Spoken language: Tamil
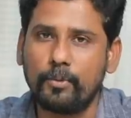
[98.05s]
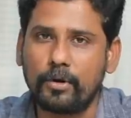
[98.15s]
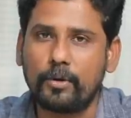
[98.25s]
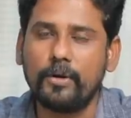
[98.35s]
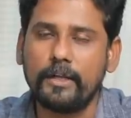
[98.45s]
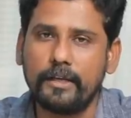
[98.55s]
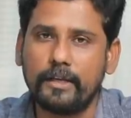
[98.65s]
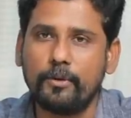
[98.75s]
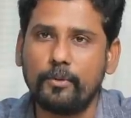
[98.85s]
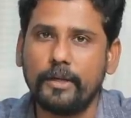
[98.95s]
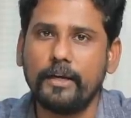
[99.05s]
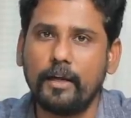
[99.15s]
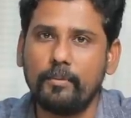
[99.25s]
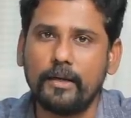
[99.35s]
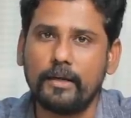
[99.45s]
ஊருக்குள்ளே இருக்கக்கூடிய
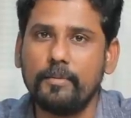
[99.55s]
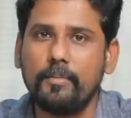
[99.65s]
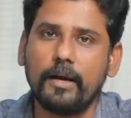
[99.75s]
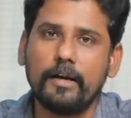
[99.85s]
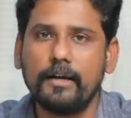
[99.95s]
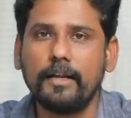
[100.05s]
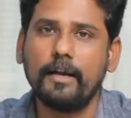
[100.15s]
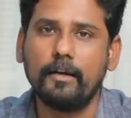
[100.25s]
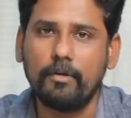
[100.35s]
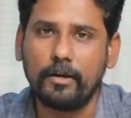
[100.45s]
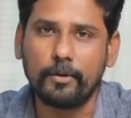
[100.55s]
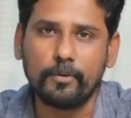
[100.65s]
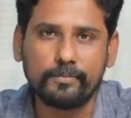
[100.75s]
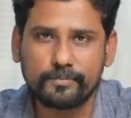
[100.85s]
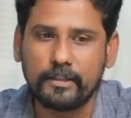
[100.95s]
நபருக்கு மனநிலை என்னவாக இருக்கும்